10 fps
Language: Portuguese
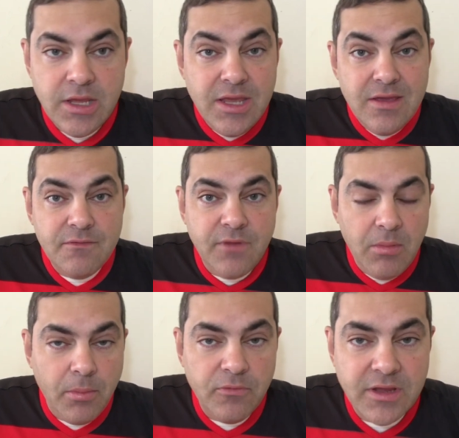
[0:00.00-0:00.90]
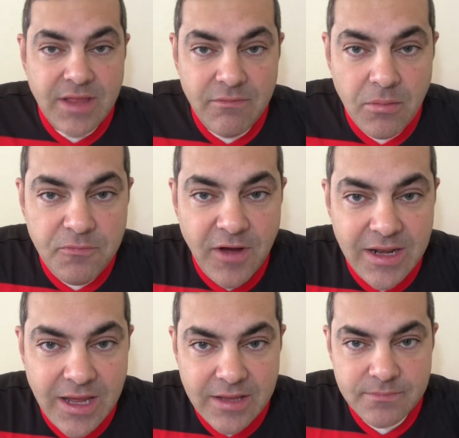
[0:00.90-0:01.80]
E vamos aproveitar, vamos
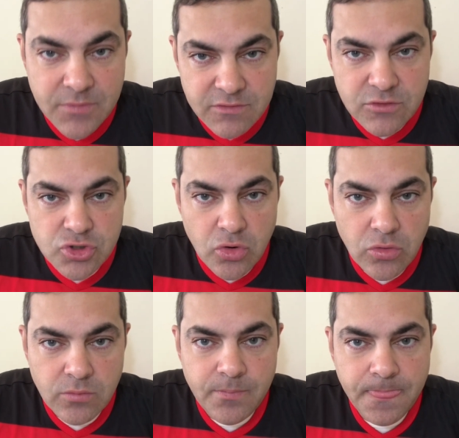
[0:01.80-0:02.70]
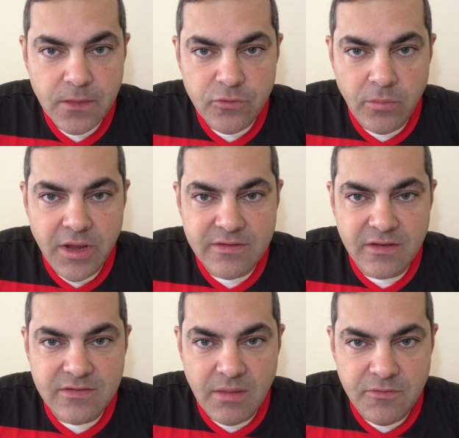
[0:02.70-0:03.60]
falar desse jogo, sobre
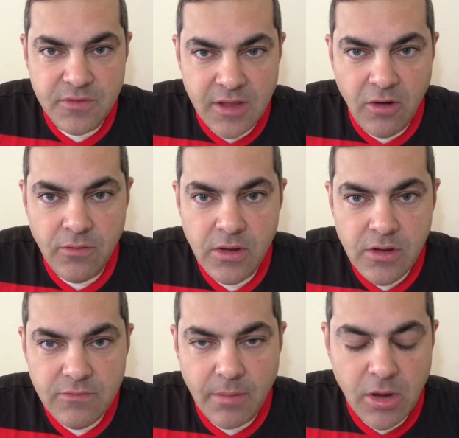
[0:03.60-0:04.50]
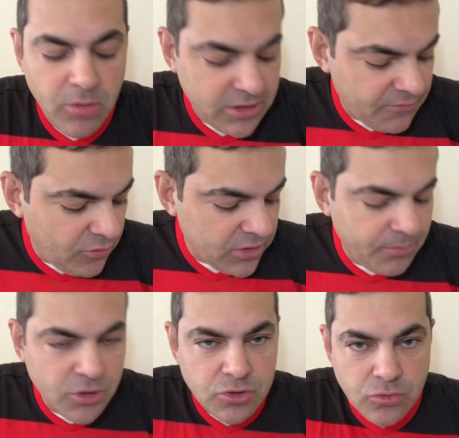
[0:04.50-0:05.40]
essa semifinal, Flamengo-Botafogo,
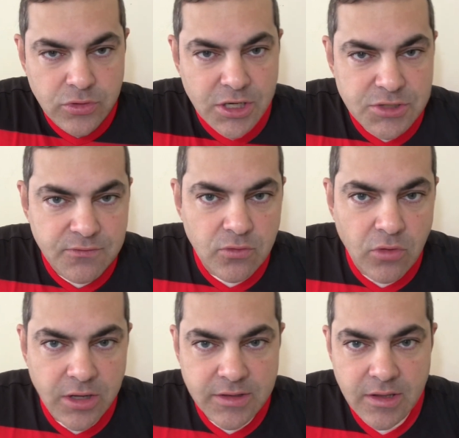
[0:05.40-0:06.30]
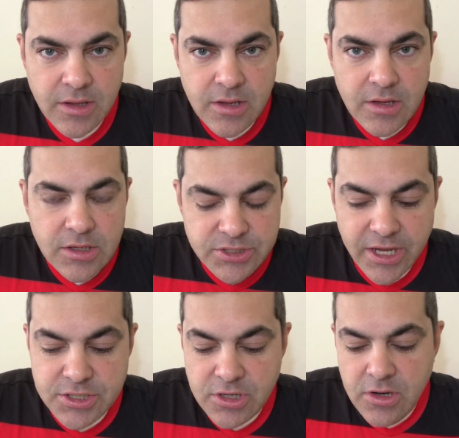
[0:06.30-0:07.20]
depois de tudo que a gente viu ontem.
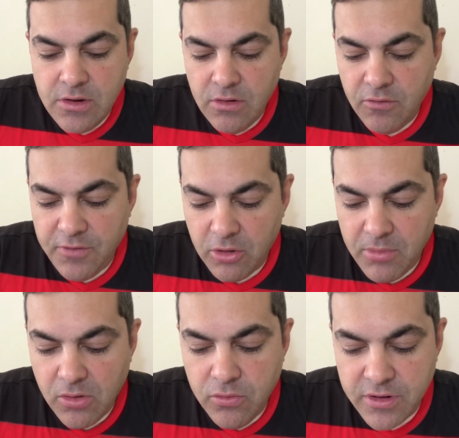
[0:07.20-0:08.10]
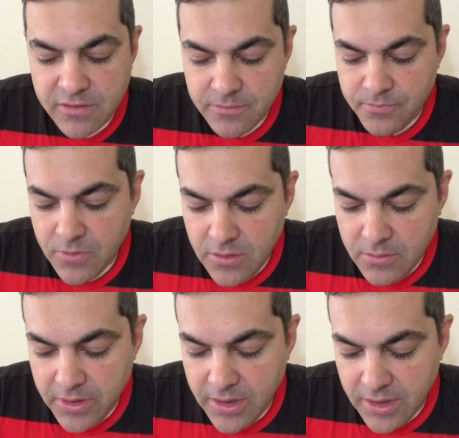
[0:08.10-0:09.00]
Gente, eu vou falar uma coisa.
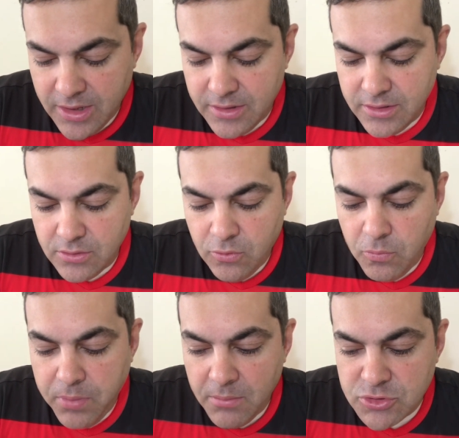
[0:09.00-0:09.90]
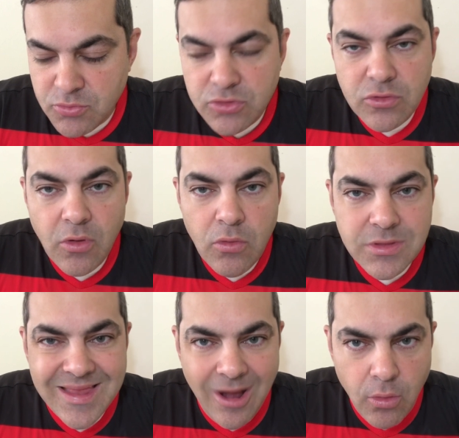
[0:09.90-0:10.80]
É, culpamos muito o
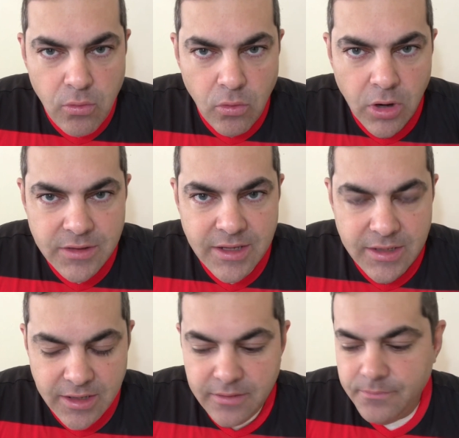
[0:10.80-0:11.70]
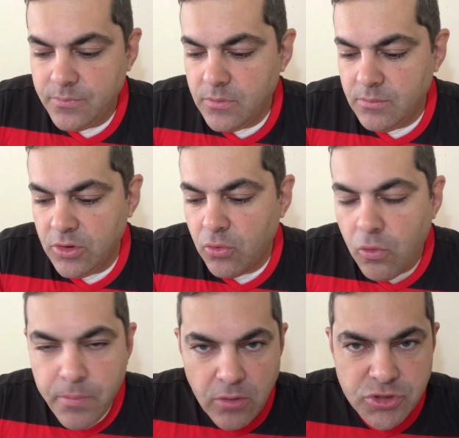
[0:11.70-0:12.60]
Trauco ontem, né? Eu
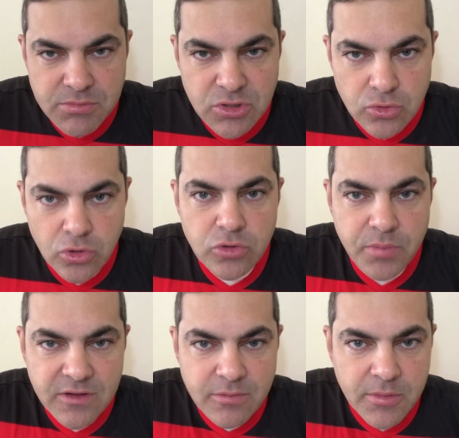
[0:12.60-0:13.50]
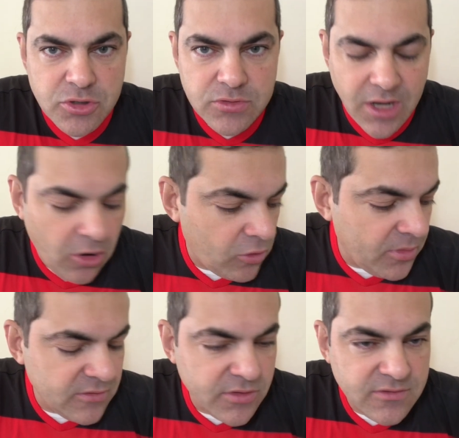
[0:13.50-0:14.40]
culpei o time todo, principalmente o Trauco,
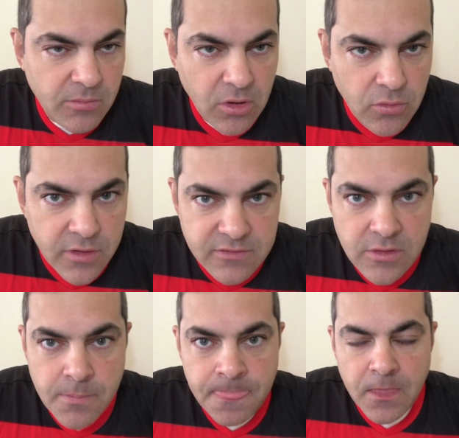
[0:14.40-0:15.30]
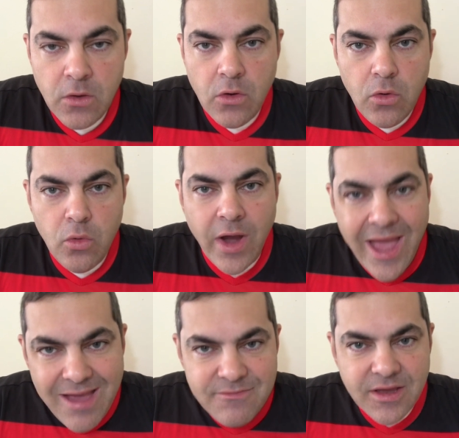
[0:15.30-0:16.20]
mas eu vou dizer uma coisa. O
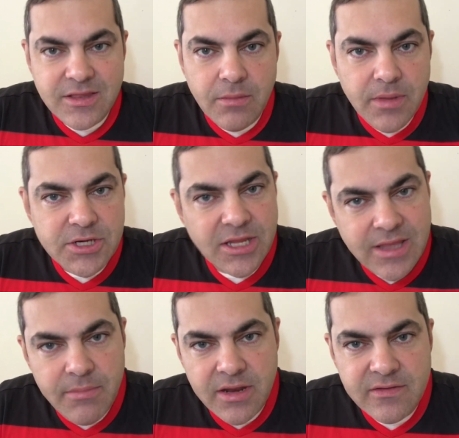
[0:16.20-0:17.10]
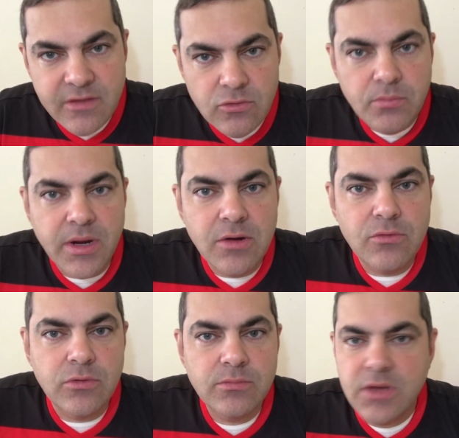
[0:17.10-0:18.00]
Hever também já está merecendo um
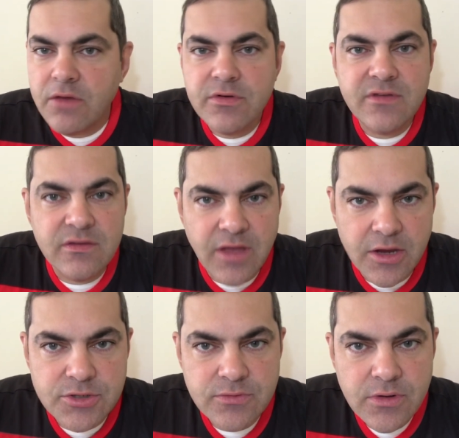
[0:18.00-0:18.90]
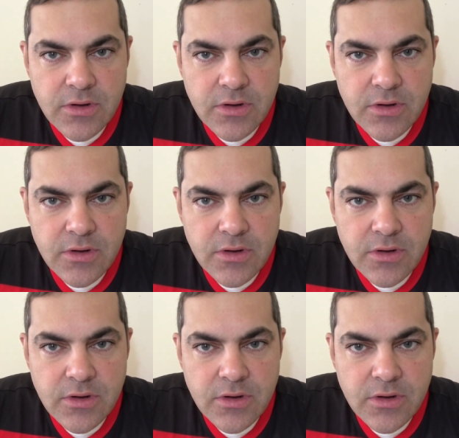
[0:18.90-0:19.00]
banco. O que, que vocês acham?